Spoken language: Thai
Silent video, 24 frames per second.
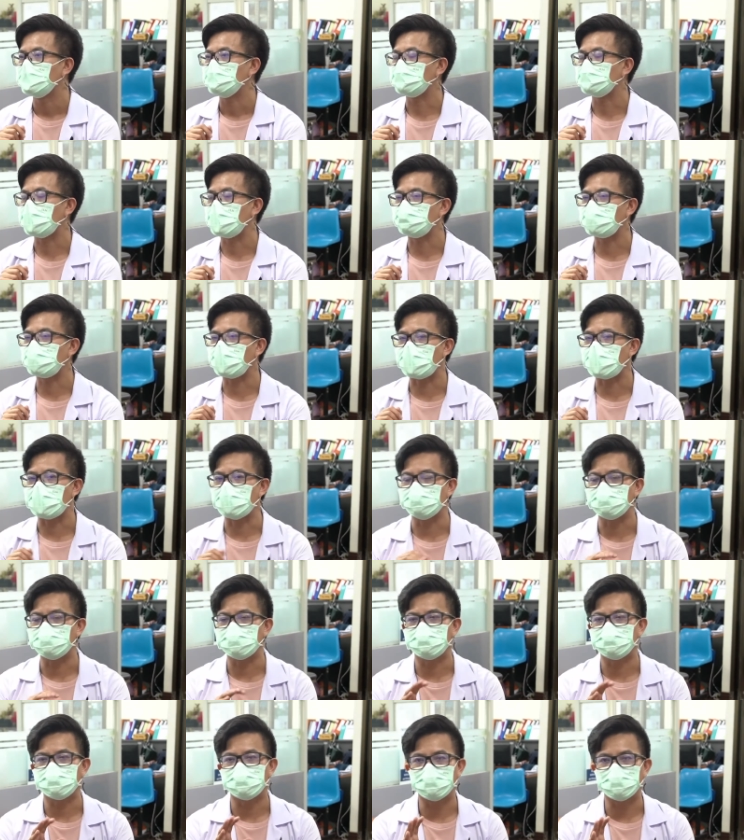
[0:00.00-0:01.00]
ตามการ
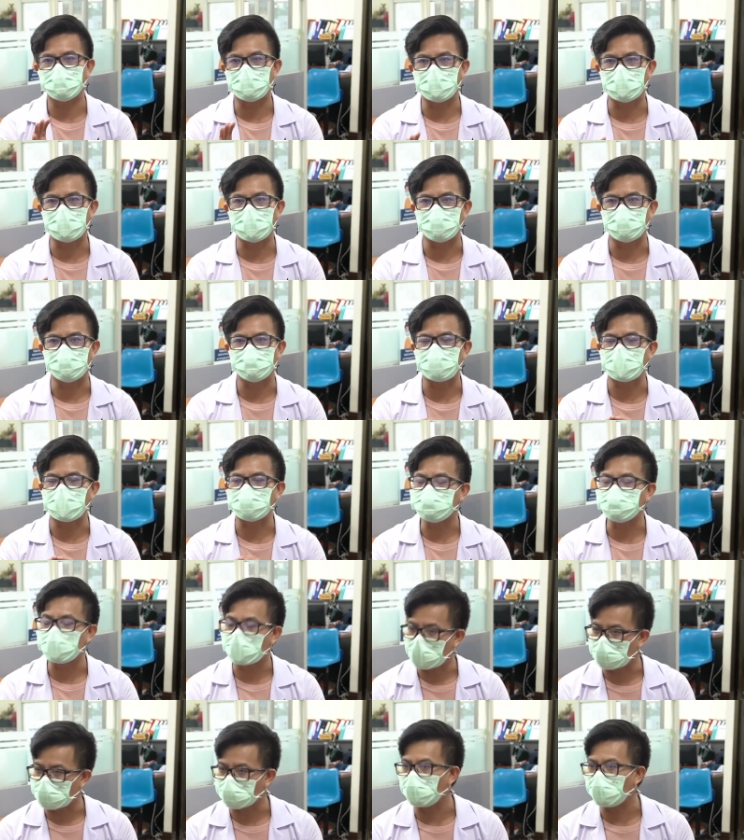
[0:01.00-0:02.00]
ฟักตั
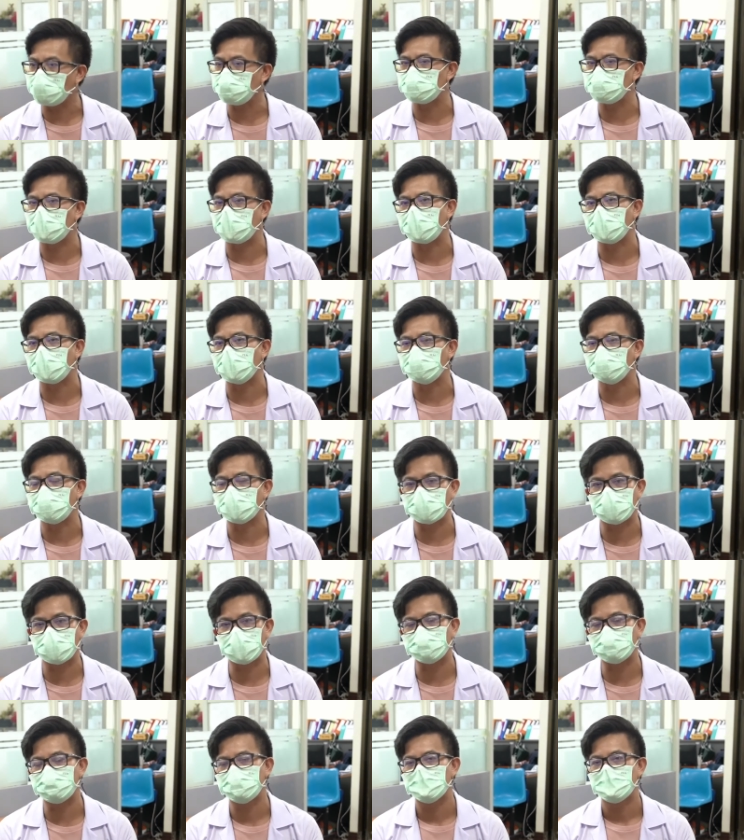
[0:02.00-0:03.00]
วของโรคอยู่แล้วนะค
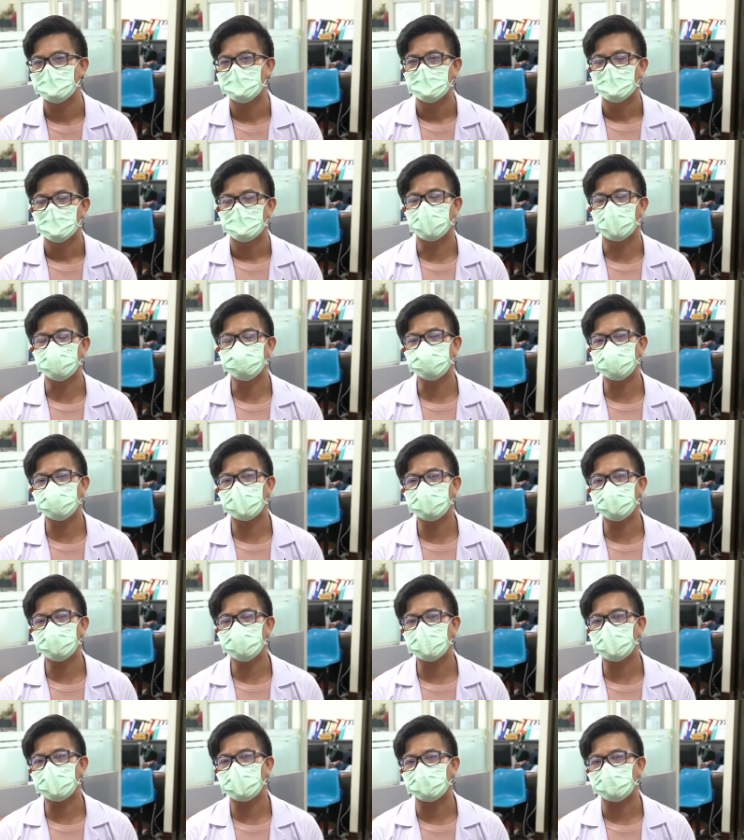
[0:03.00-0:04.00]
รับเพราะฉะนั้น
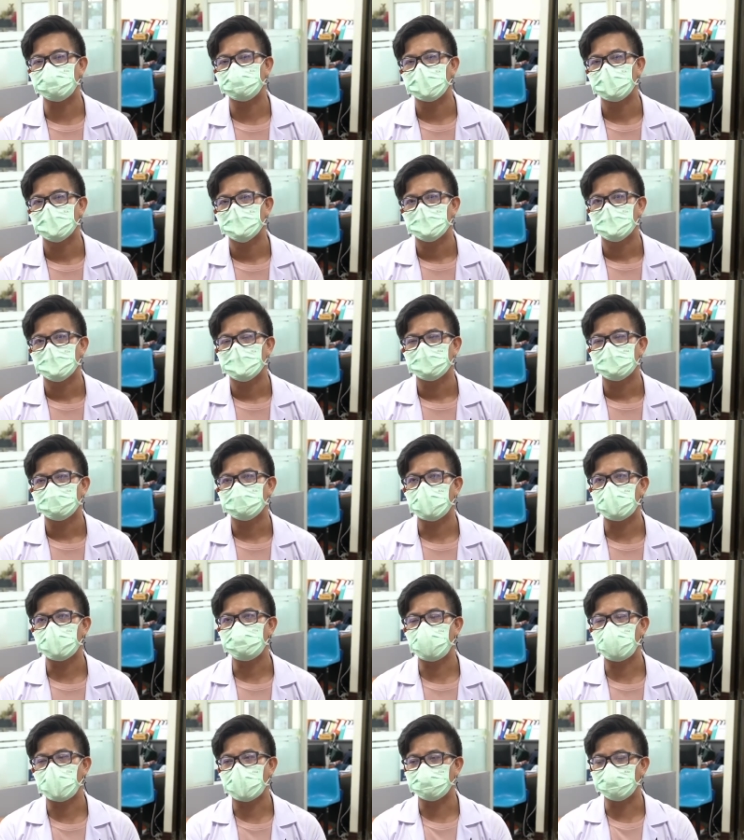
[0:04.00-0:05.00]
เนี่ยถ้า
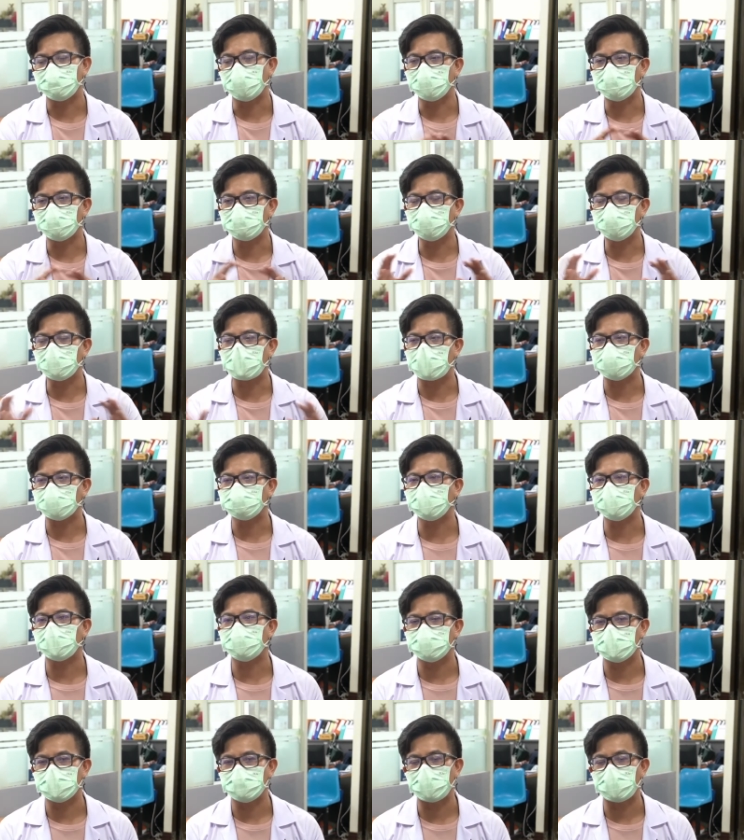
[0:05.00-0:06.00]
ผ่านพ้นทุกขั้นตอ
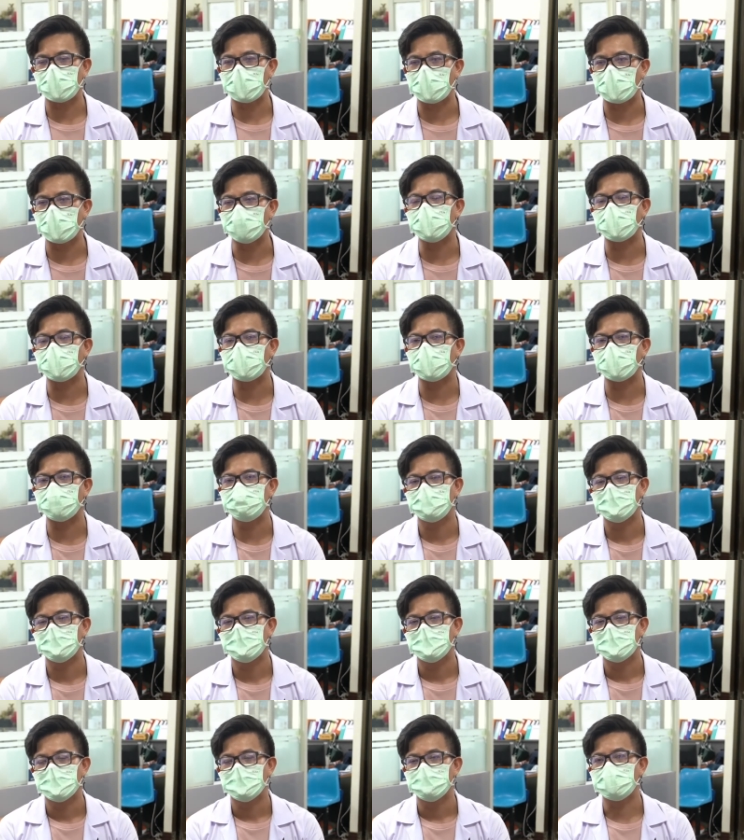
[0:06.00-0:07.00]
นอย่างนี้ไปแล้วเนี่ยครับ
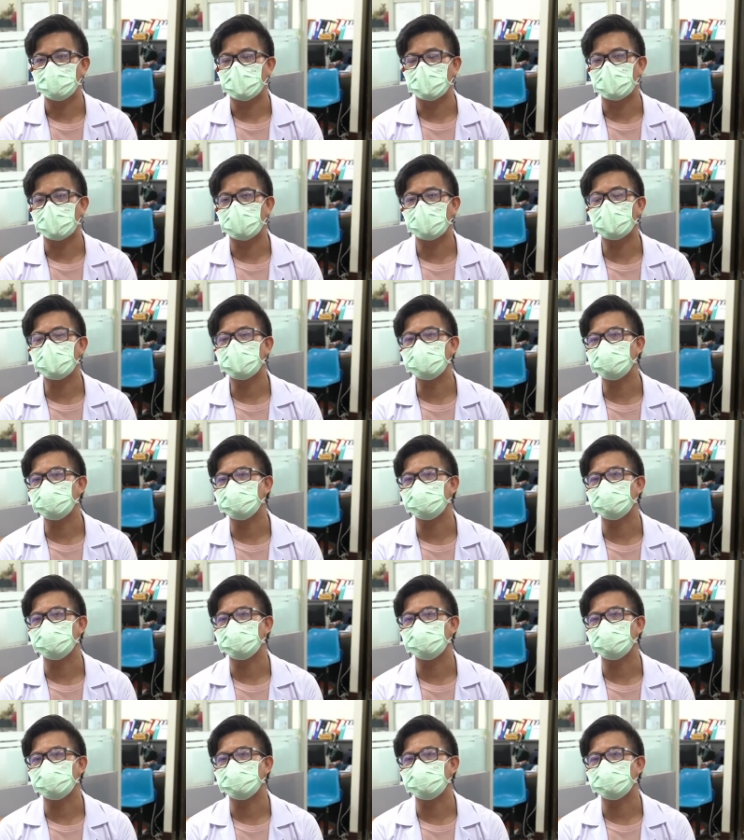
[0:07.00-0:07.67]
อยากให้